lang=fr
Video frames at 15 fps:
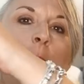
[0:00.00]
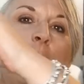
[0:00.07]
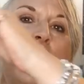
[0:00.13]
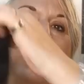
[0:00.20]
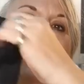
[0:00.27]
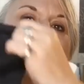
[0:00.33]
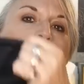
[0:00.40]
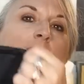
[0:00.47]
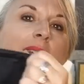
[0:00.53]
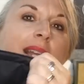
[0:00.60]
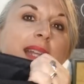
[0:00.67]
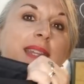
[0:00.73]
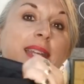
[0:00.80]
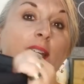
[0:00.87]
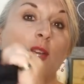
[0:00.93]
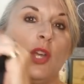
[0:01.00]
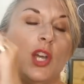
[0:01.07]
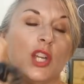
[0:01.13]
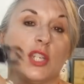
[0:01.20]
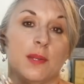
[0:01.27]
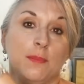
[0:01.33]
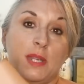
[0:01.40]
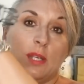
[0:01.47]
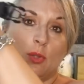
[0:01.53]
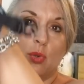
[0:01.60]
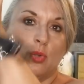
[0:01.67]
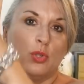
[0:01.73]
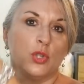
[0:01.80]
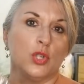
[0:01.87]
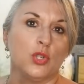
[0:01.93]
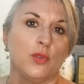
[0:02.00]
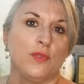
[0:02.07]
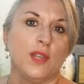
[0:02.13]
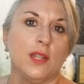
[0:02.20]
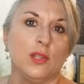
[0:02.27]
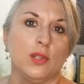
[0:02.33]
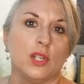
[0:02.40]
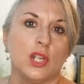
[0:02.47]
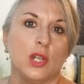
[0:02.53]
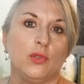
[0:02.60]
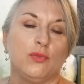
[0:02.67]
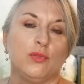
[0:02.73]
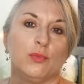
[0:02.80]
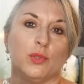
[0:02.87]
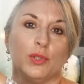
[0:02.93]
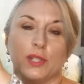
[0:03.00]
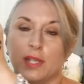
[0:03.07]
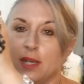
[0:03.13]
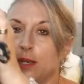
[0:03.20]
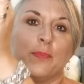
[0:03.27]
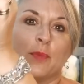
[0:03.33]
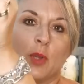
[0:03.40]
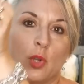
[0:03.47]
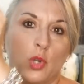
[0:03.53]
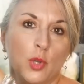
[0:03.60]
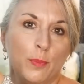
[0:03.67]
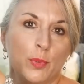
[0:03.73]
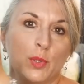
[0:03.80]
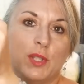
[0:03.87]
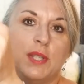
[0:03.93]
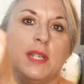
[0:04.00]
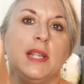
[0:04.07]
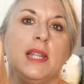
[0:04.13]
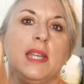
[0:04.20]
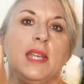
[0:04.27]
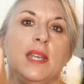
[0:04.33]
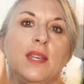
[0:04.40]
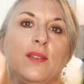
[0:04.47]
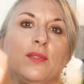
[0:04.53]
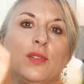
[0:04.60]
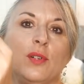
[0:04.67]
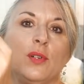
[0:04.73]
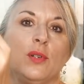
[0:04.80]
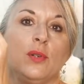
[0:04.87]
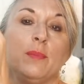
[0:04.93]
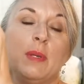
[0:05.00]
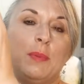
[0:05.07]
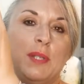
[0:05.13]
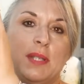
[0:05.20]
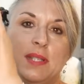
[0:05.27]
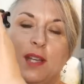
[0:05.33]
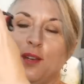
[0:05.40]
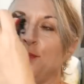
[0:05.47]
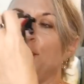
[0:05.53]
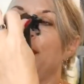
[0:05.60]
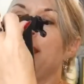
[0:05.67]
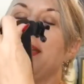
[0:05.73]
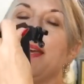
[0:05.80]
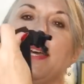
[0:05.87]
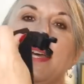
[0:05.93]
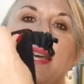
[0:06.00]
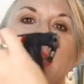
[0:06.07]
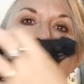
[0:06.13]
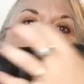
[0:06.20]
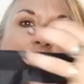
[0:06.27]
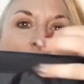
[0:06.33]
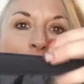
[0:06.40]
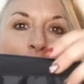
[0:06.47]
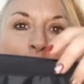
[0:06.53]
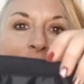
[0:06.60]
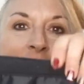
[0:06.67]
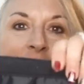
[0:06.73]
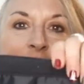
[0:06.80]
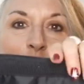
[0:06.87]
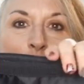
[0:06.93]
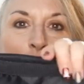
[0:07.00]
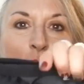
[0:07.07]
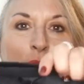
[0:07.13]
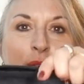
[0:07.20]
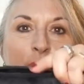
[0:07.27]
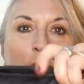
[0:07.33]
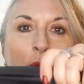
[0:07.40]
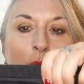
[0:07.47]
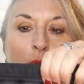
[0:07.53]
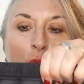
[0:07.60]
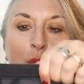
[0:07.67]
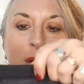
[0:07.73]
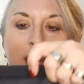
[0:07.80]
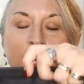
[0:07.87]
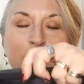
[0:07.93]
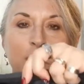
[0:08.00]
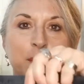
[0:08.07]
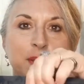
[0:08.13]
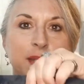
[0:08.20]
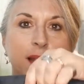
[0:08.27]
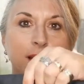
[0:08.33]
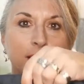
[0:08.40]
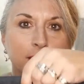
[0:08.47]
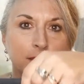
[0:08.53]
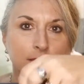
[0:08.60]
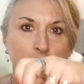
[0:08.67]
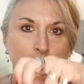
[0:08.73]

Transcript: plein de choses à l'intérieur, j'ai mis tout ce que je viens déjà de vous montrer. Le petit livre, mes petites affaires, et en fait, il suffit de le rouler comme ça.